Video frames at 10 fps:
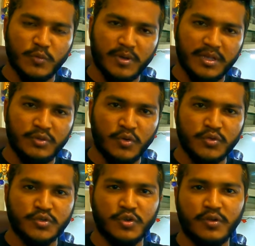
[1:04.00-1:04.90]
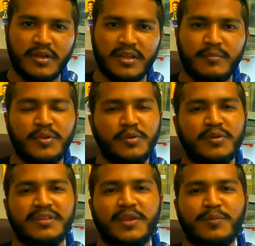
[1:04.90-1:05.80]
সবাই ধৈর্য সহকারে
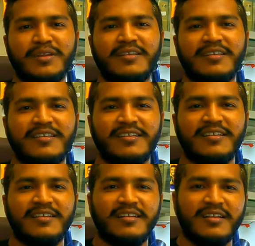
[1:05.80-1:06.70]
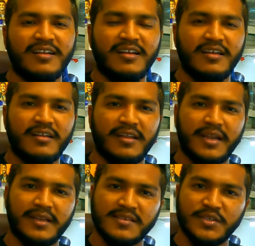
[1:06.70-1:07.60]
ভিডিওটা দেখবেন আর
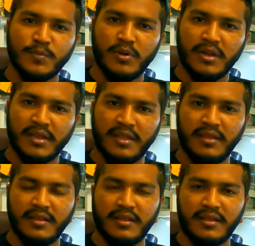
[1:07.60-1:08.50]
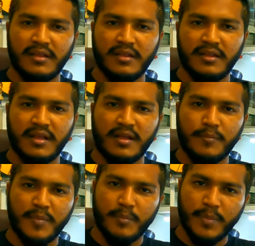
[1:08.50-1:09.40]
একটা জিনিস বলে রাখি
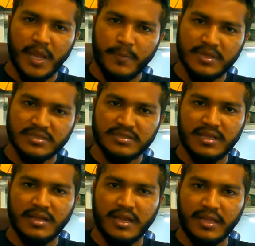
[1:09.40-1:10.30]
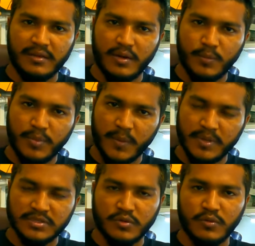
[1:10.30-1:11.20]
বাইপাস আইক্লাউড
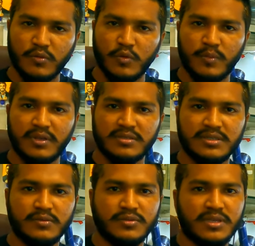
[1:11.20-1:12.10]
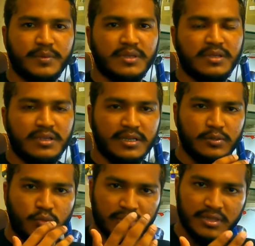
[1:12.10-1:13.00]
বাইপাস যখন করবেন সেটা হচ্ছে আমি এটা
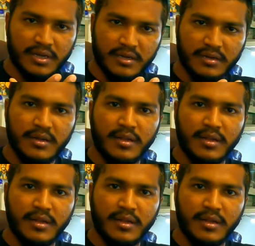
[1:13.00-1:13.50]
দোকানদারের